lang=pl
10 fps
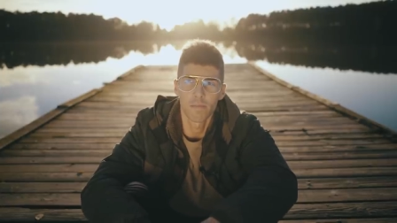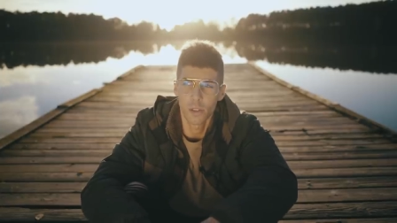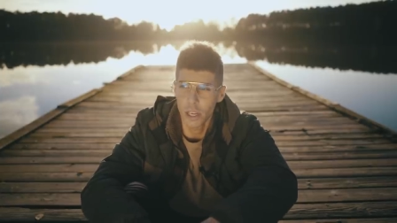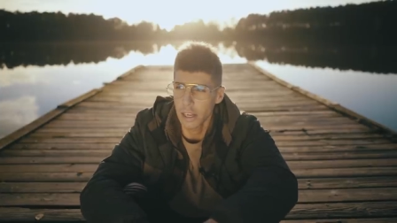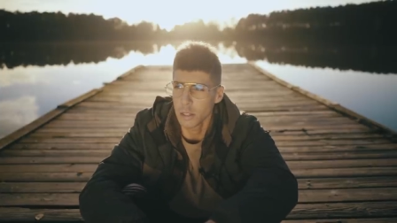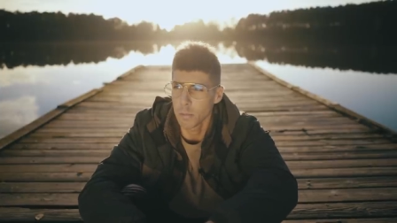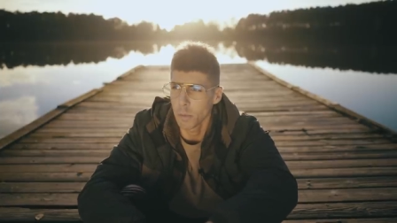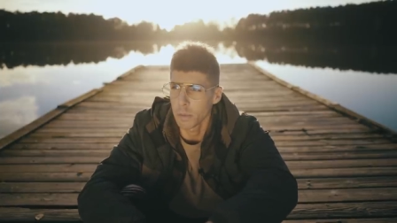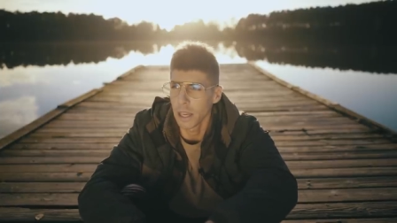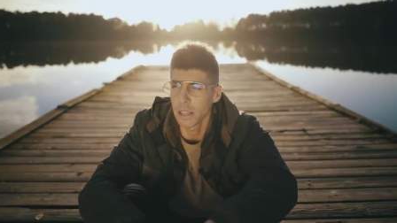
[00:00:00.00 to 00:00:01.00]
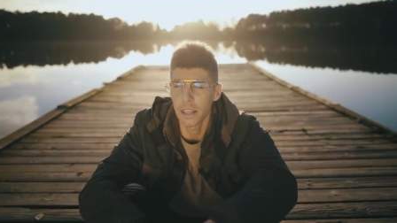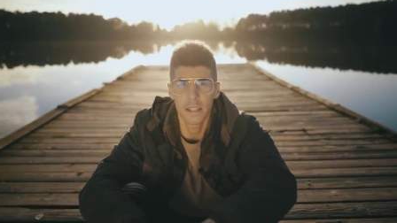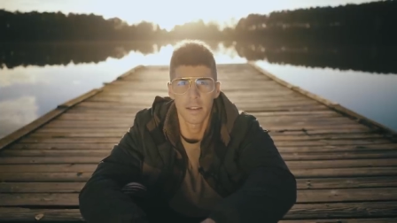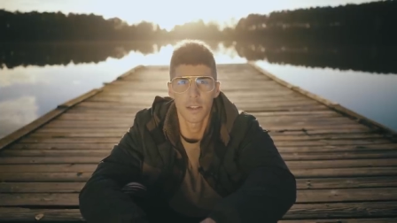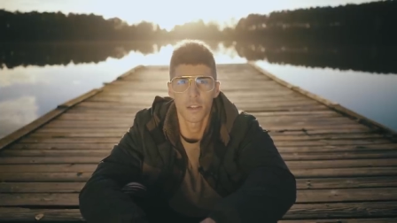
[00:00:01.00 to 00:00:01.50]
Sięgać po pytania,
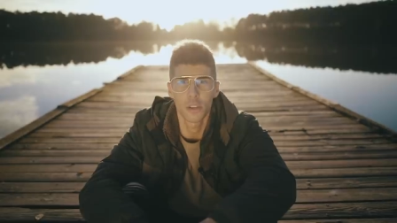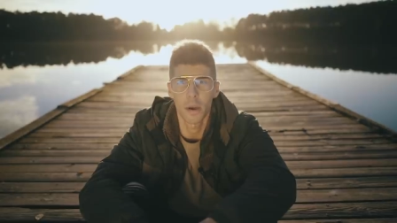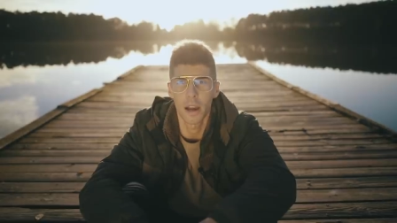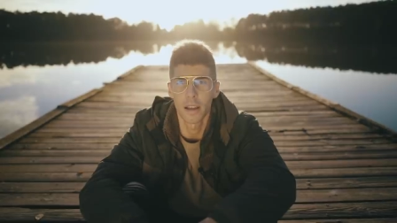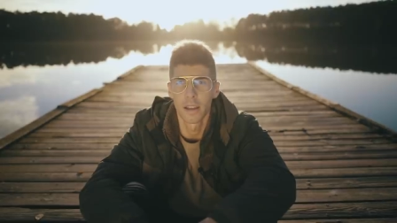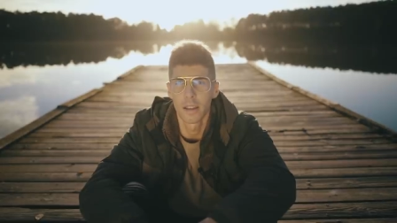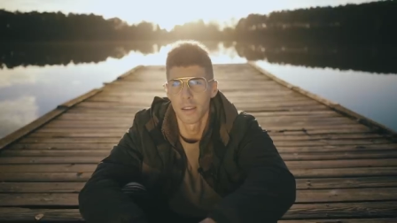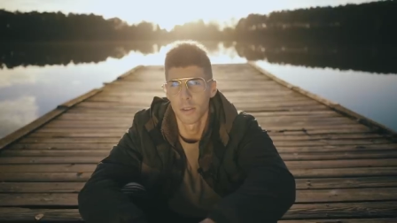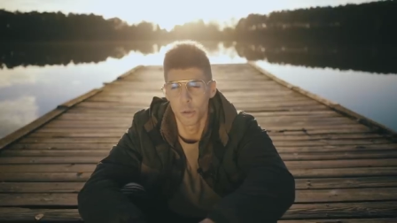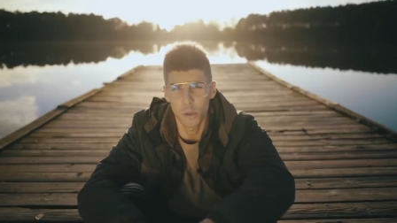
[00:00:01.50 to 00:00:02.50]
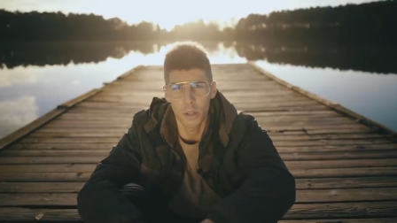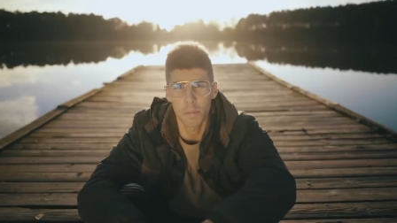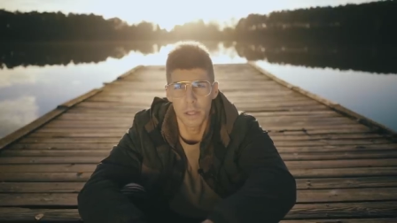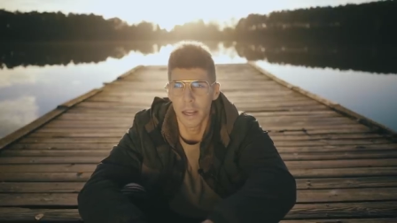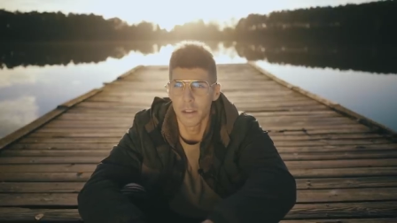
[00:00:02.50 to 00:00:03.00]
stawiać czoła trudnym
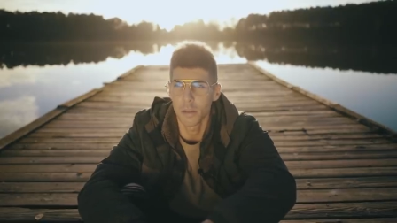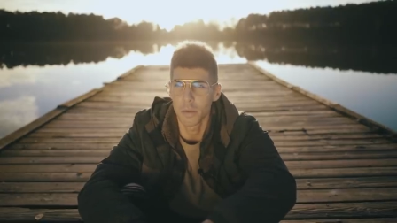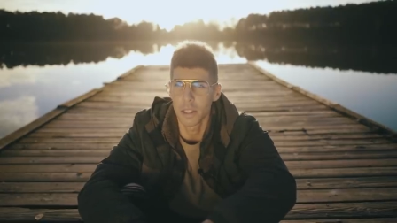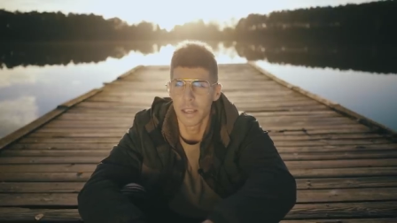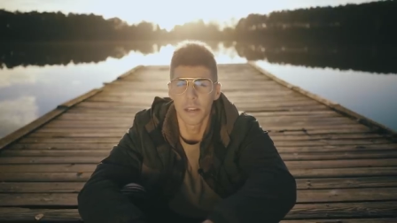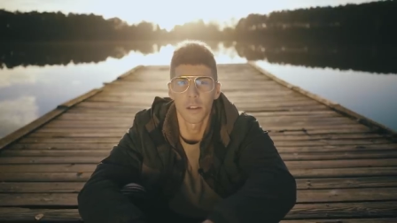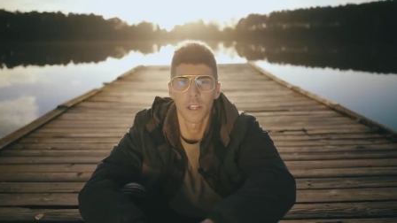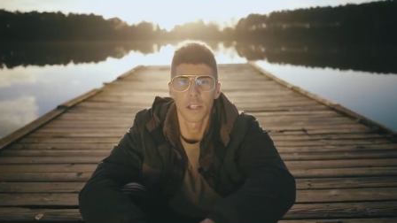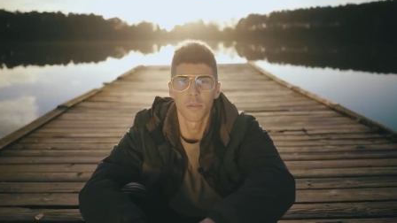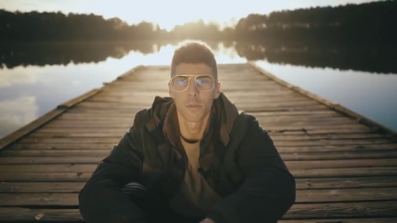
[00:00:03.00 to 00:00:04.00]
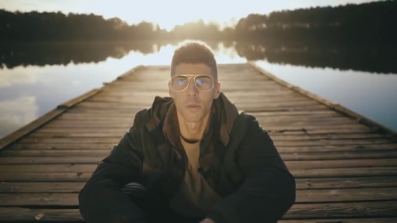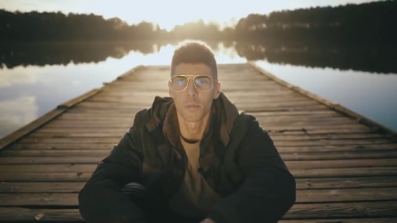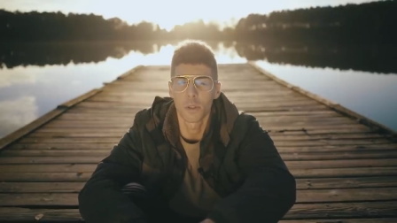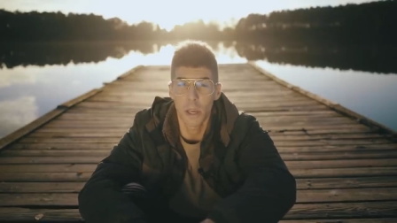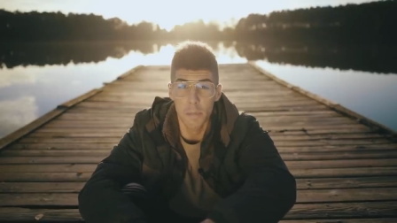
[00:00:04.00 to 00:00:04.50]
pytaniom i zaglądać w
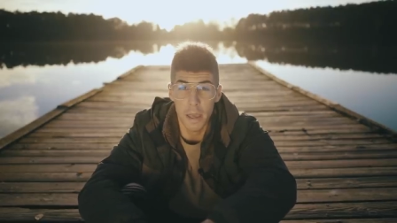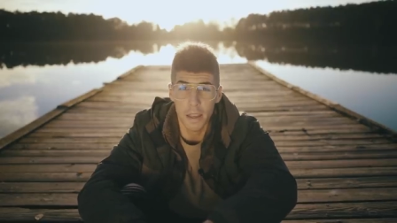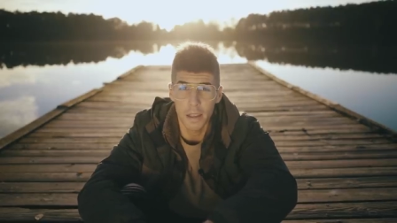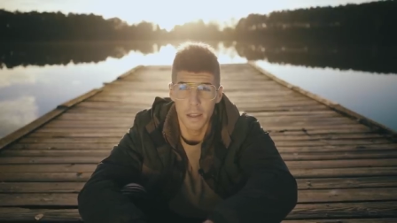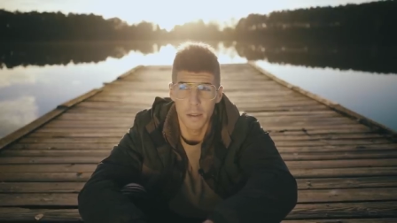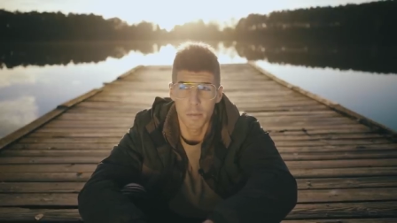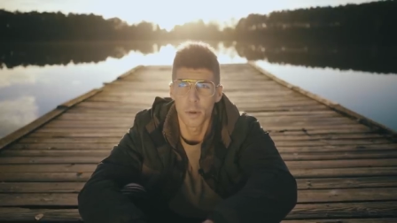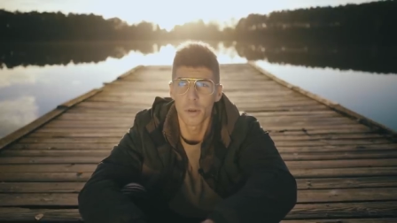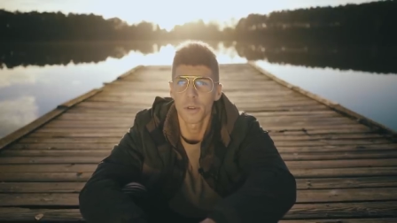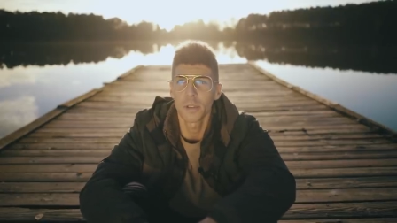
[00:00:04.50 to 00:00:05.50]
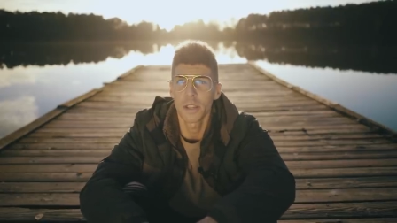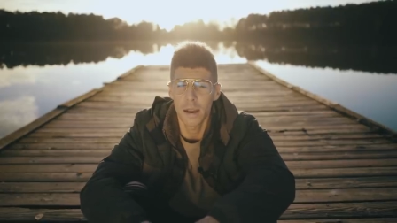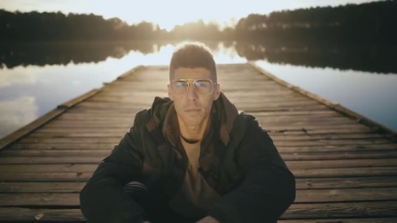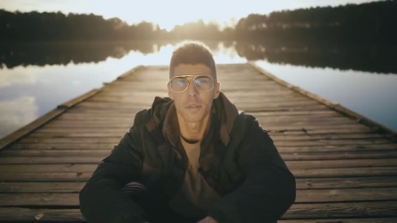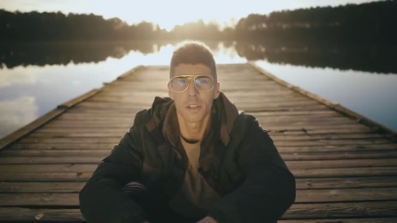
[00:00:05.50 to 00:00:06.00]
głąb siebie, bo
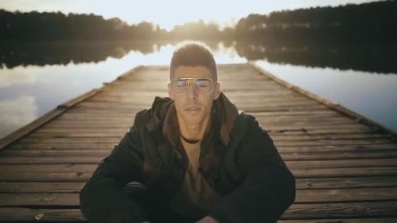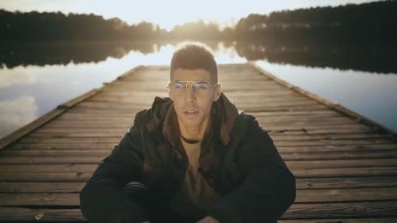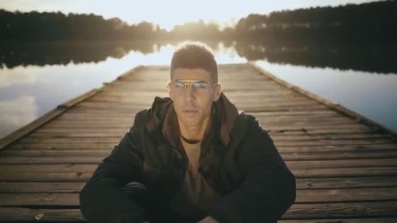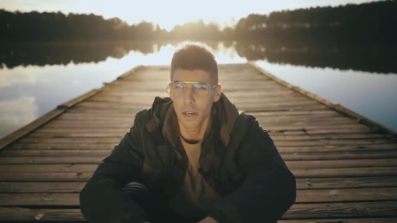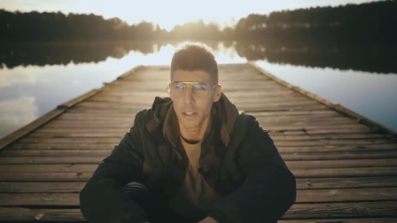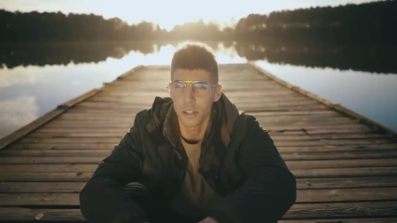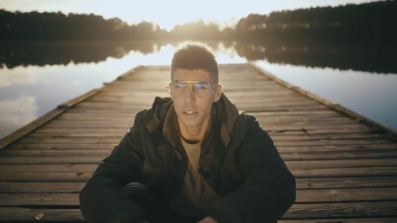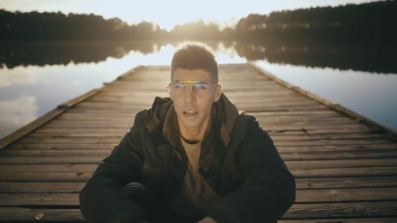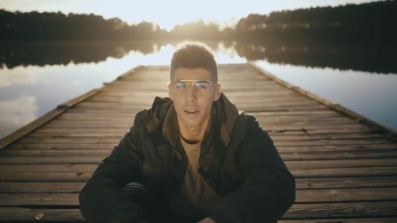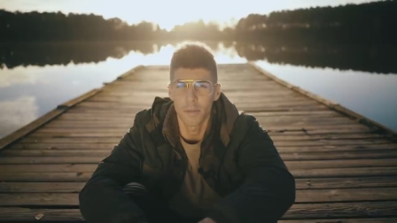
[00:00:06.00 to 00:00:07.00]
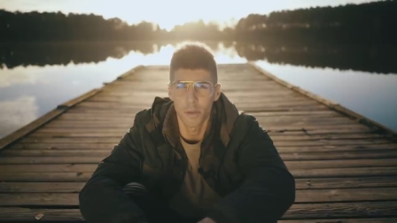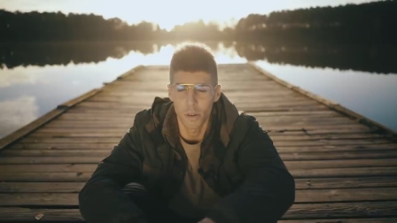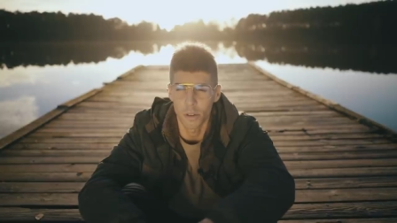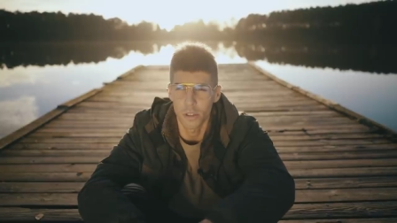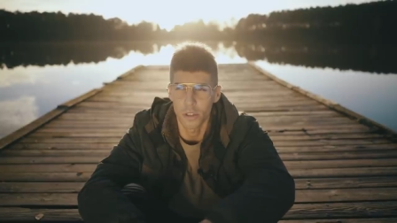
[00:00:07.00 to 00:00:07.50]
tam tkwi właśnie ta
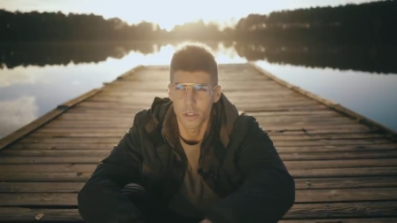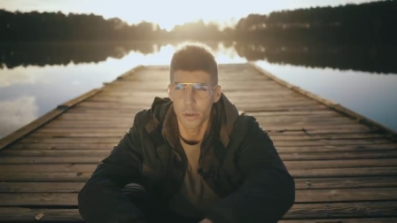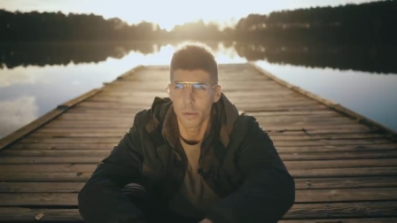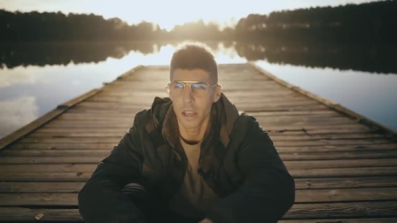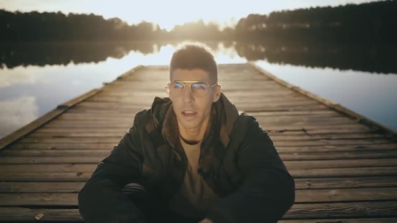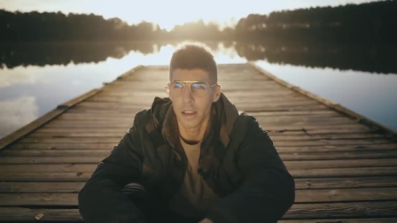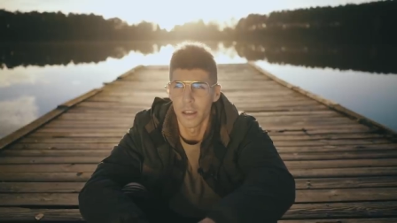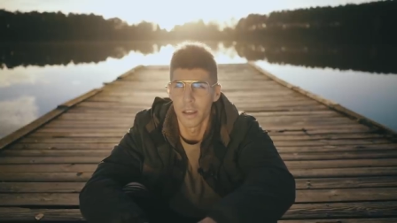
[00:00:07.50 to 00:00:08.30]
wolność. Szczególnie